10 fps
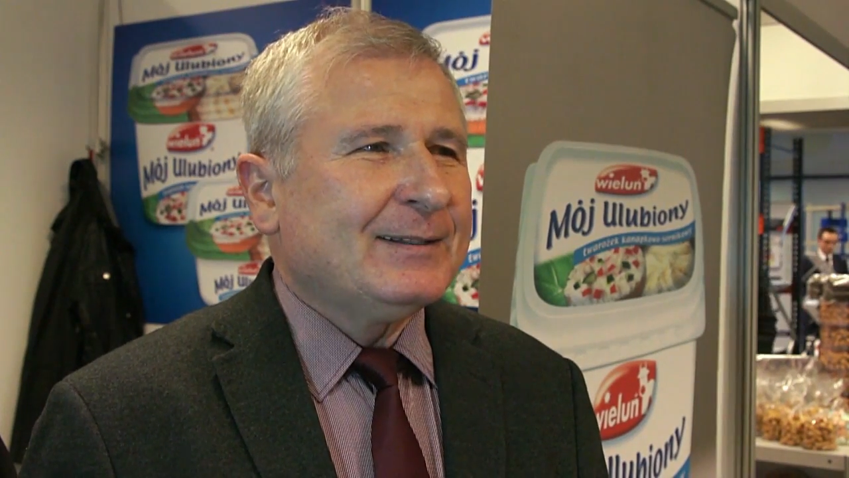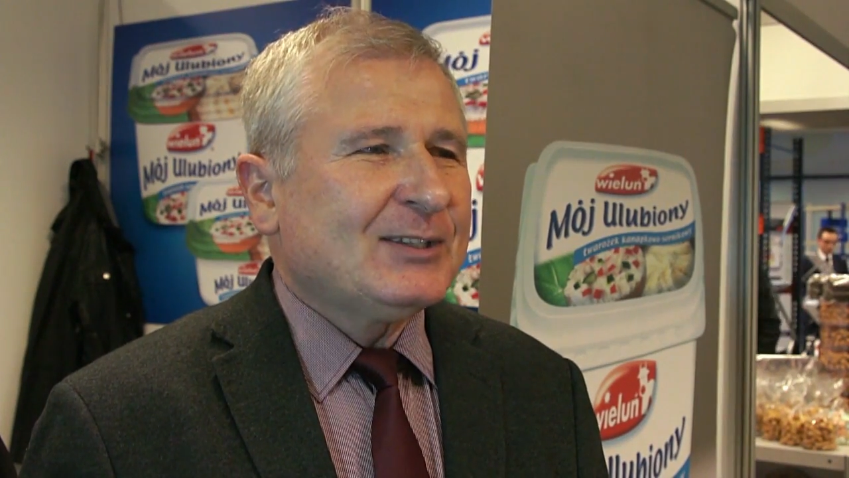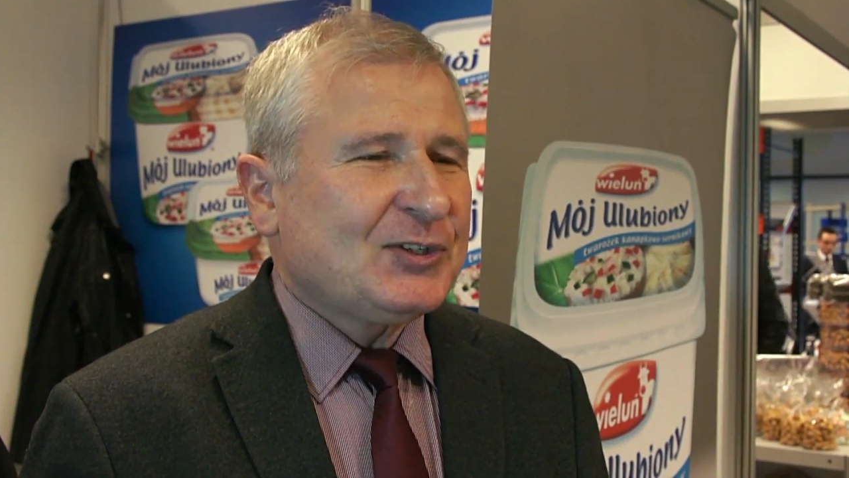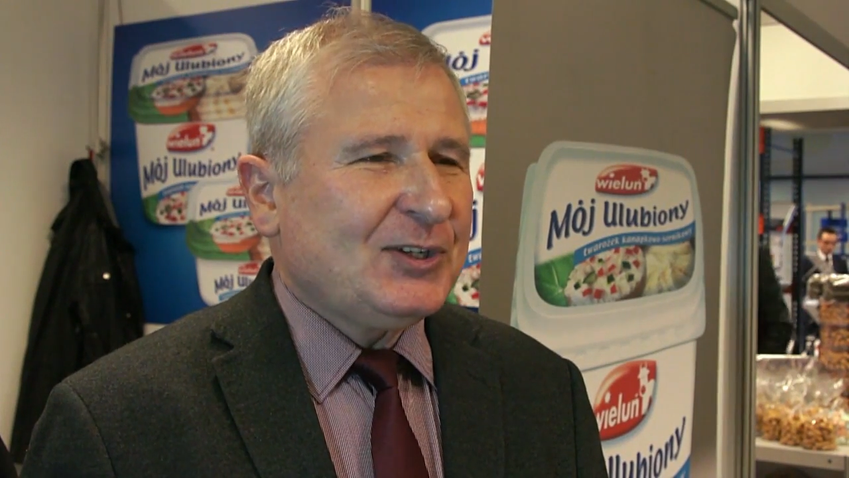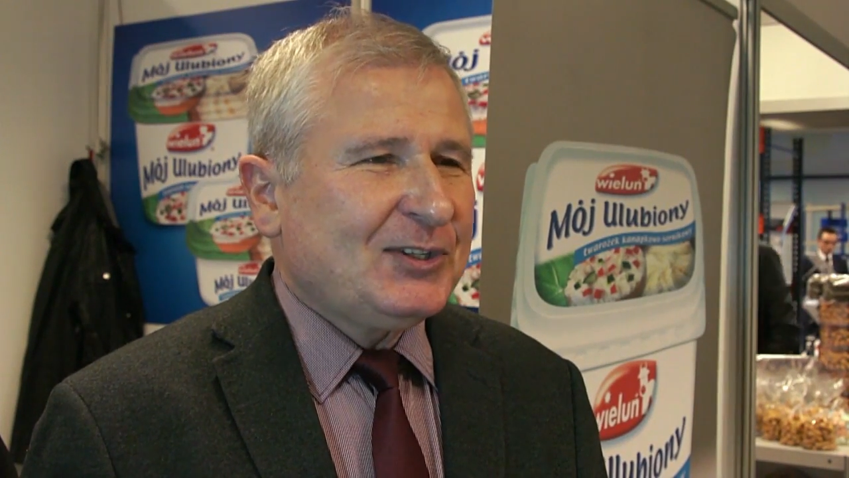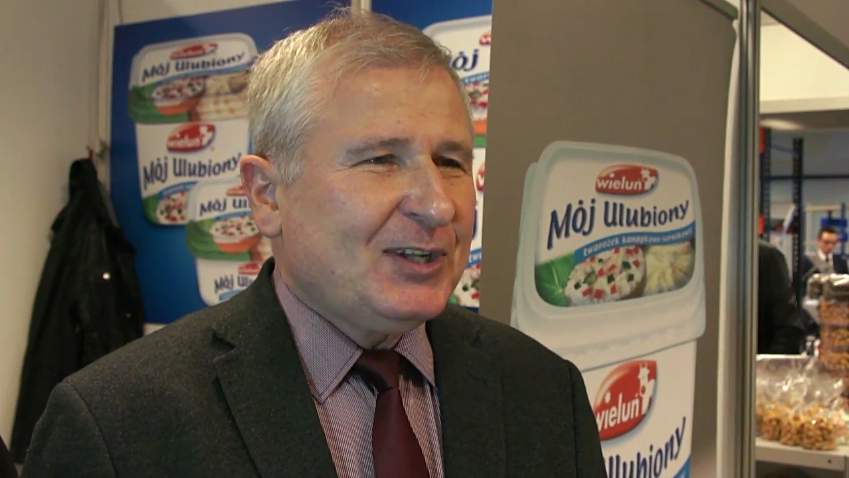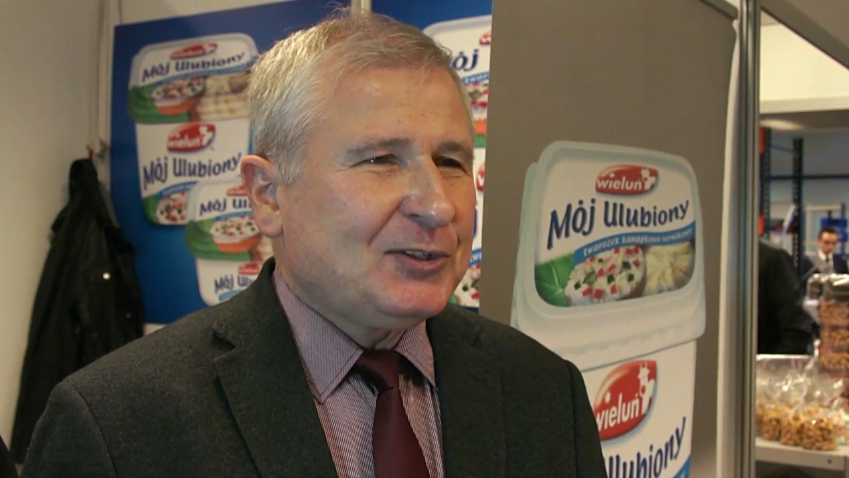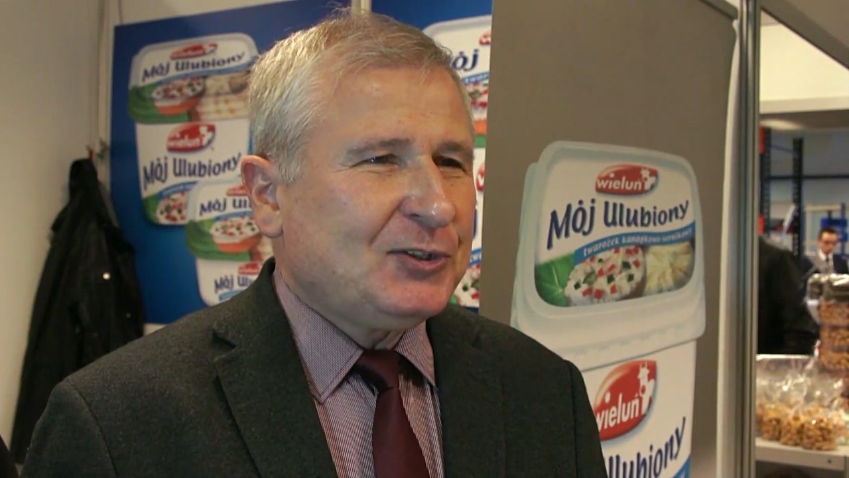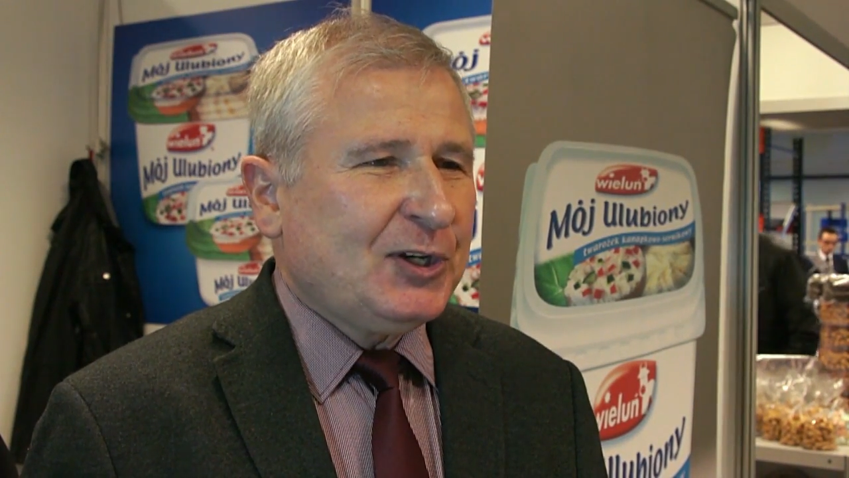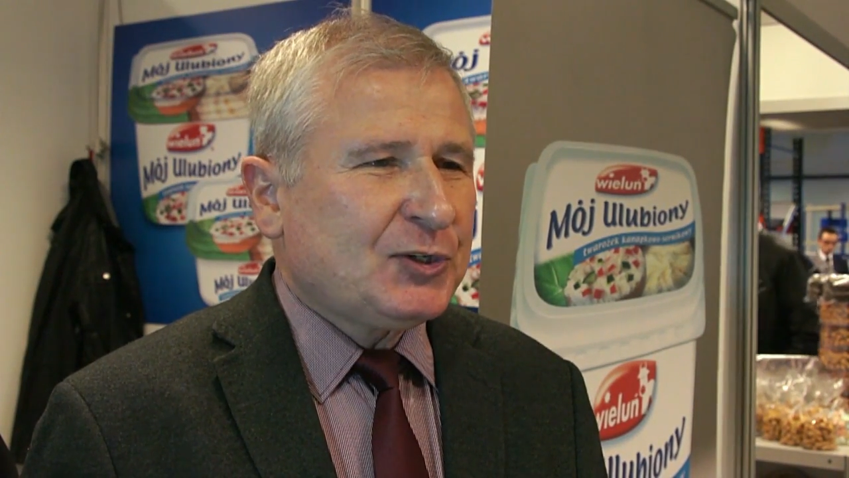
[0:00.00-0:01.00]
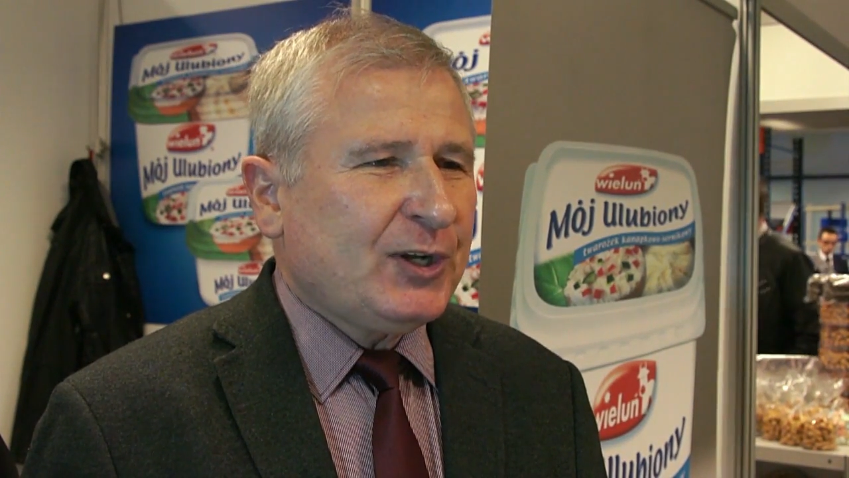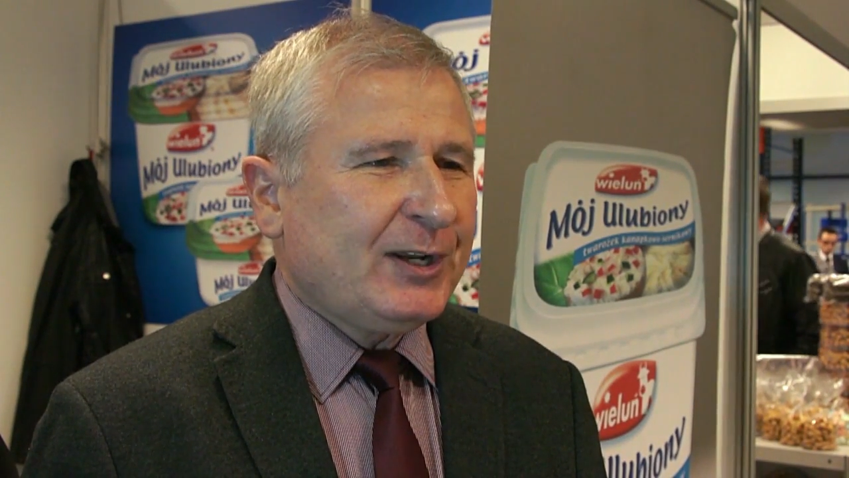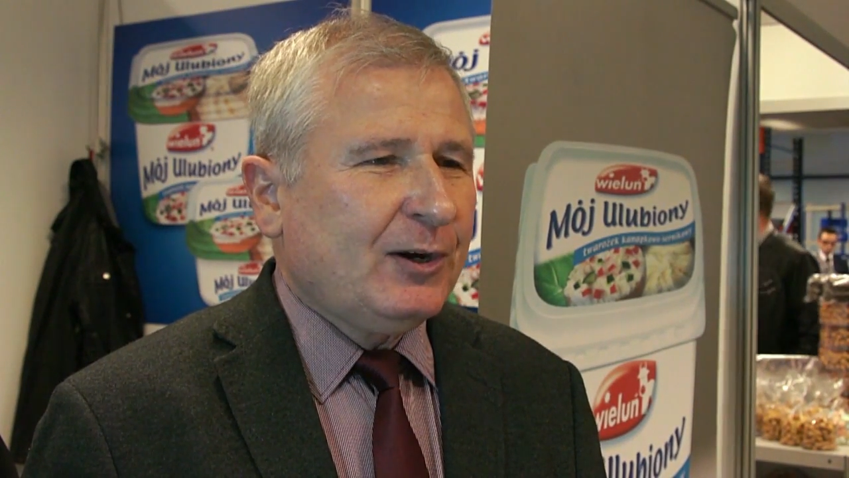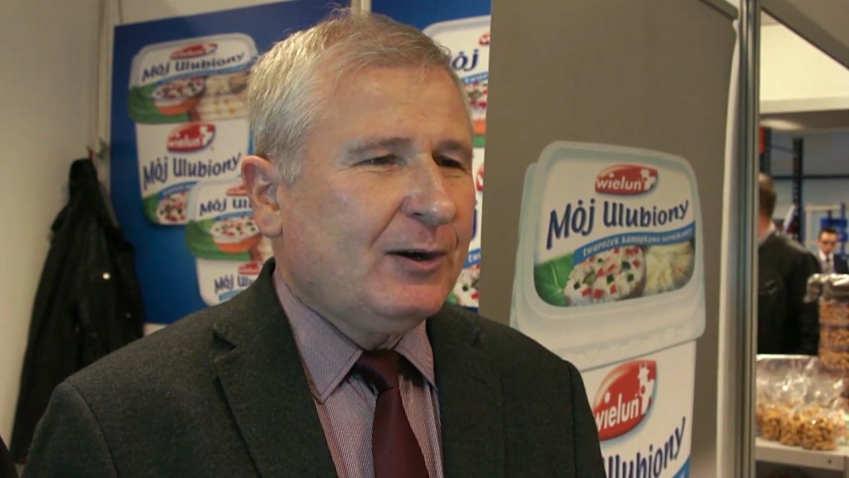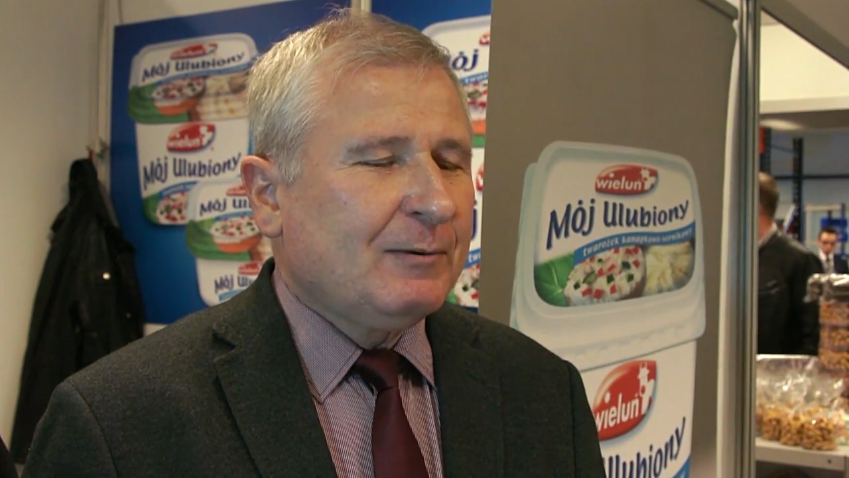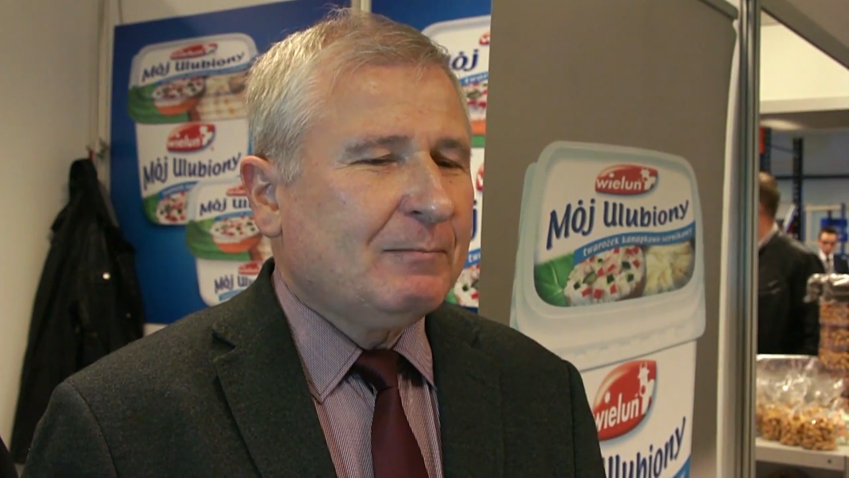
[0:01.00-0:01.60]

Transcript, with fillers: Zdarzenie dnia dzisiejszego